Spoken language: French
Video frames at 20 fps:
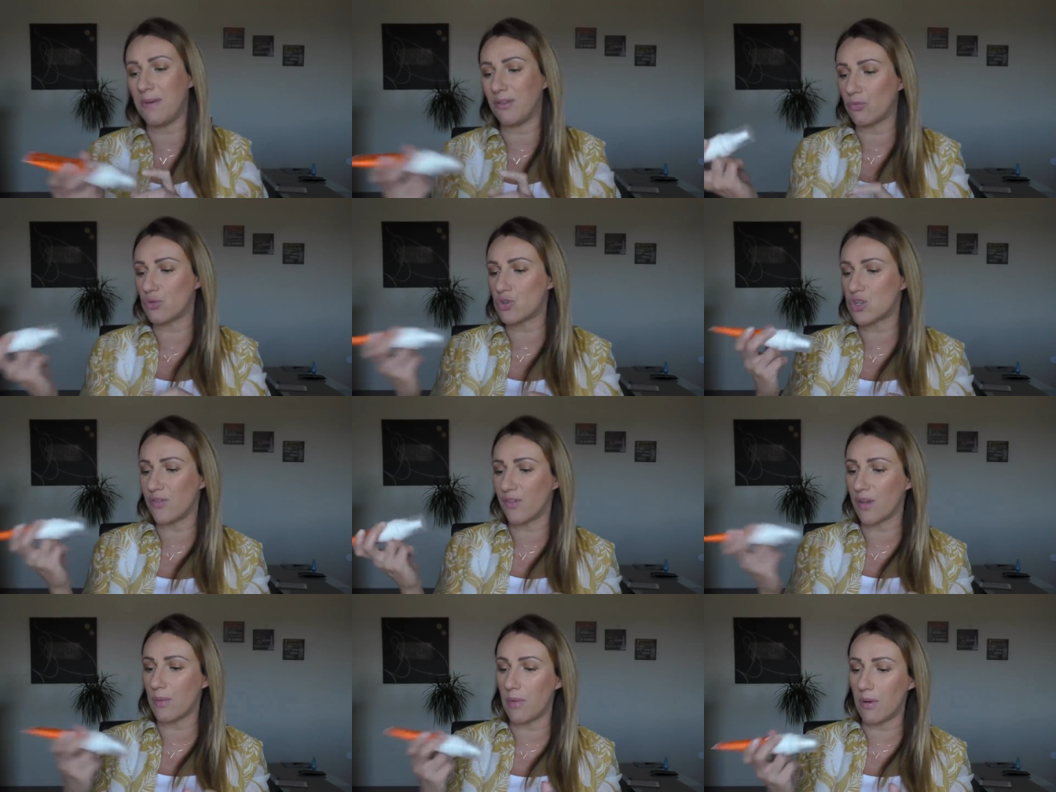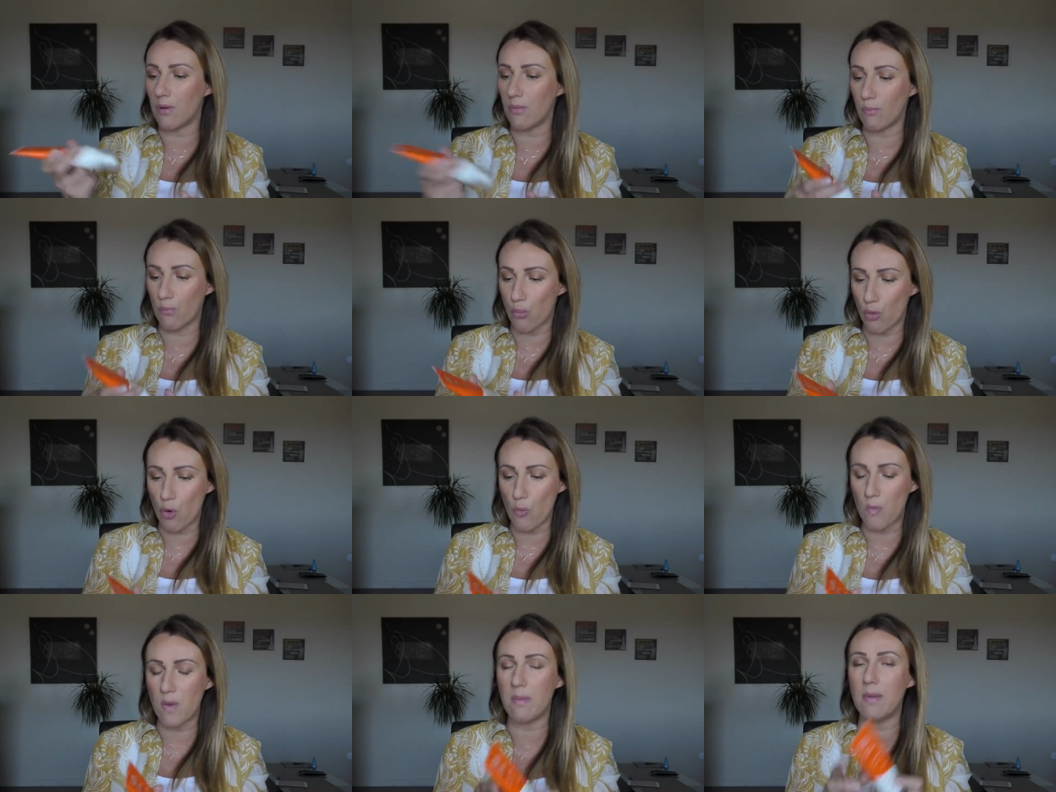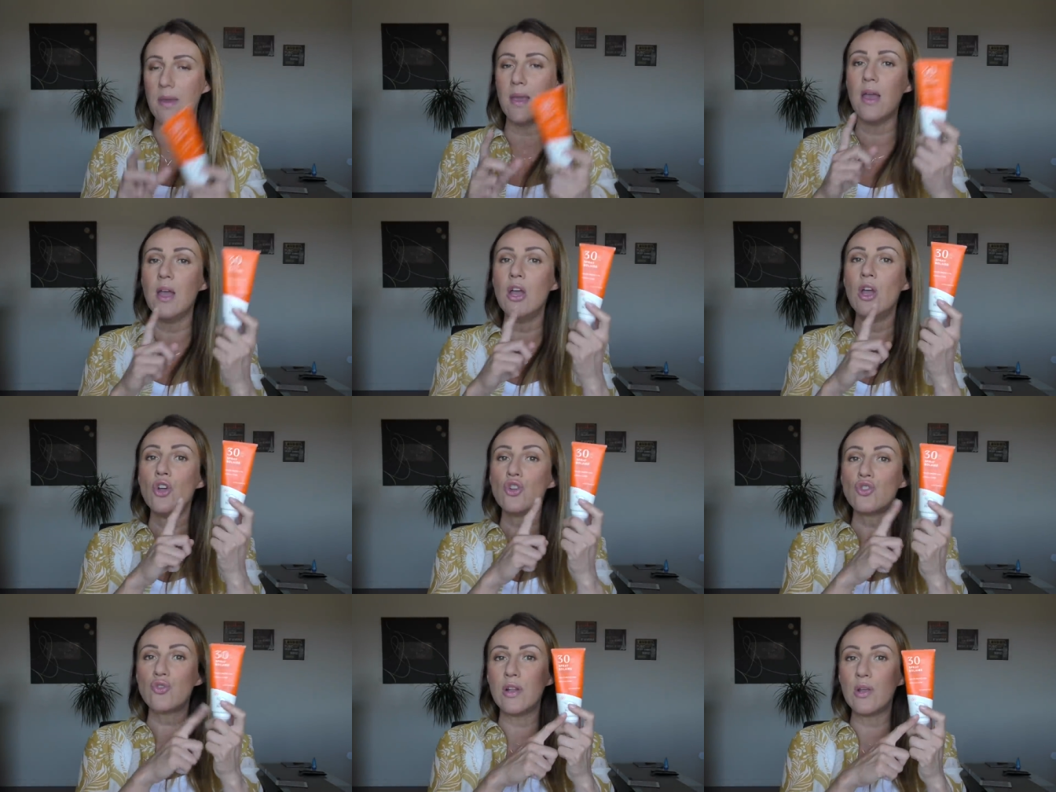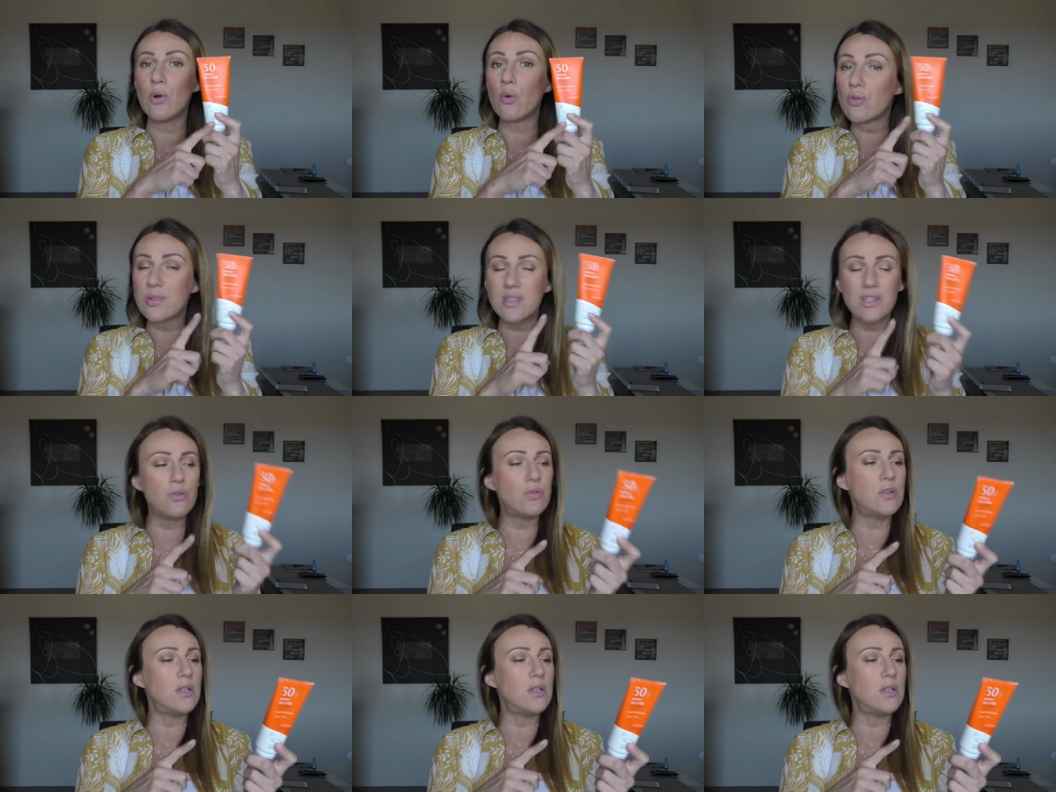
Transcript: parce que j'ai vraiment beaucoup aimé. Je l'ai aussi